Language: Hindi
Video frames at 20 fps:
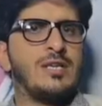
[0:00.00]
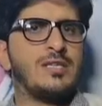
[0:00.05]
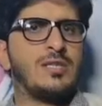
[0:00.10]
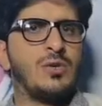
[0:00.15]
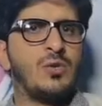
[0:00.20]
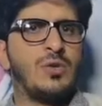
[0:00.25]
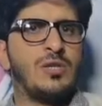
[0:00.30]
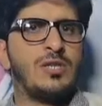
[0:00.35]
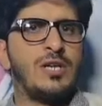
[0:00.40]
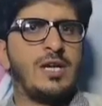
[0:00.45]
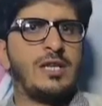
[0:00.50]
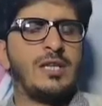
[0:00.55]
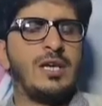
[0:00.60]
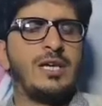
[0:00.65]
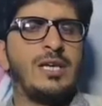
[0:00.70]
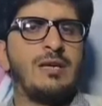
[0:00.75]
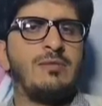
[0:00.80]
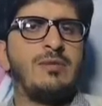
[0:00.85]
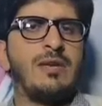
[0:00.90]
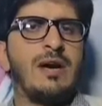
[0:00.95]
किससे होने जा रही
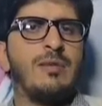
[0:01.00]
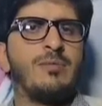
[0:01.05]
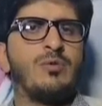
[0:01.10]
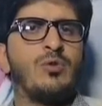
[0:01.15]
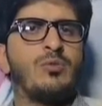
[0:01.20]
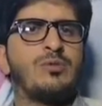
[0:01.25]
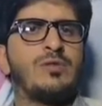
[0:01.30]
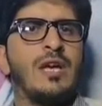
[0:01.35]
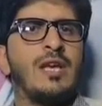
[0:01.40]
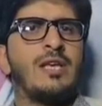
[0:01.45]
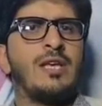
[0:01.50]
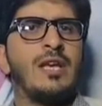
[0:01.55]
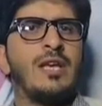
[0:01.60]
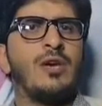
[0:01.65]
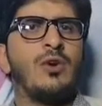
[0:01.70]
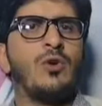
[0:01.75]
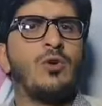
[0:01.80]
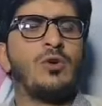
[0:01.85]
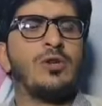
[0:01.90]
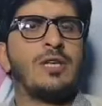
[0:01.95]
है ये भी आपको
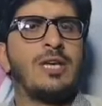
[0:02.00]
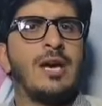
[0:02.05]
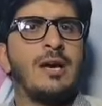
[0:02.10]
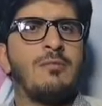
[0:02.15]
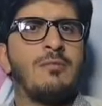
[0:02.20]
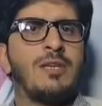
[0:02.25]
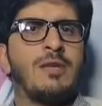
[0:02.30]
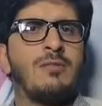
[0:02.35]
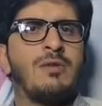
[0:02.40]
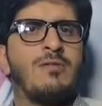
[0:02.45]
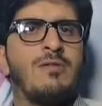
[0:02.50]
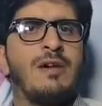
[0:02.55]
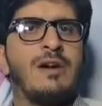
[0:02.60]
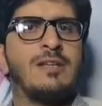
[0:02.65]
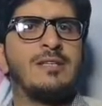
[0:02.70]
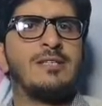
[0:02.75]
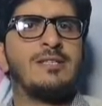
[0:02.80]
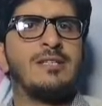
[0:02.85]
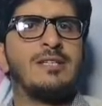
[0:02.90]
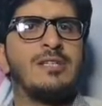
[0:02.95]
बताएंगे और क्या मरीम
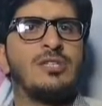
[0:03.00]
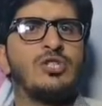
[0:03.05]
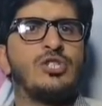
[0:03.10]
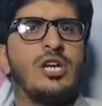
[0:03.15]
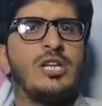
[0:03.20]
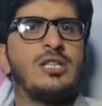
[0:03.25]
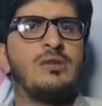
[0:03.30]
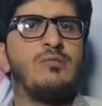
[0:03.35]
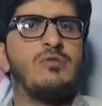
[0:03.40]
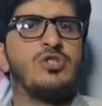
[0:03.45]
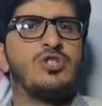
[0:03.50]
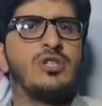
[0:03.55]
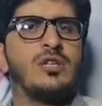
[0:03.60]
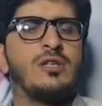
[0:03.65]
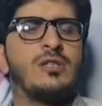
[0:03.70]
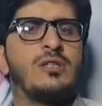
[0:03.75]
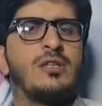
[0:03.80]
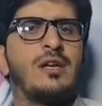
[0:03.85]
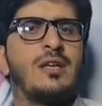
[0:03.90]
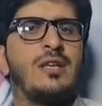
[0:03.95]
नवाज़ इस शादी में
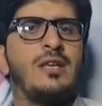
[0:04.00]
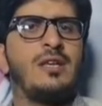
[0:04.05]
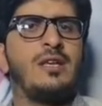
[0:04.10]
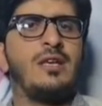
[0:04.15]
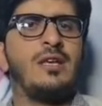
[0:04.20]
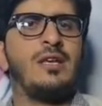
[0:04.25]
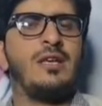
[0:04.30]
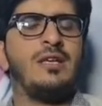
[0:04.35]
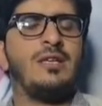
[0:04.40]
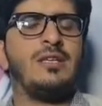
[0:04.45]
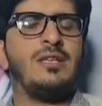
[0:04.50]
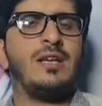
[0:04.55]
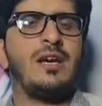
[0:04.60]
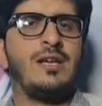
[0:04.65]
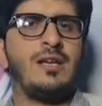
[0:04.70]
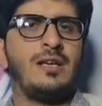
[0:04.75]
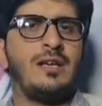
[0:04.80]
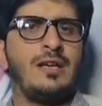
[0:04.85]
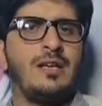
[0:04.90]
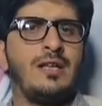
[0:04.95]
शिरकत करेंगी
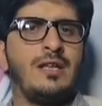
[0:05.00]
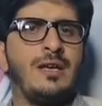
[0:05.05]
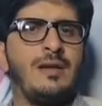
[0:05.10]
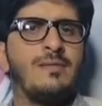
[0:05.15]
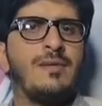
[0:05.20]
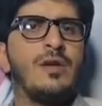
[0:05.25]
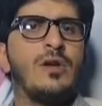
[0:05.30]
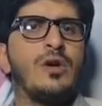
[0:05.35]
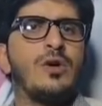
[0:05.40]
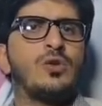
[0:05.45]
या नहीं करेंगी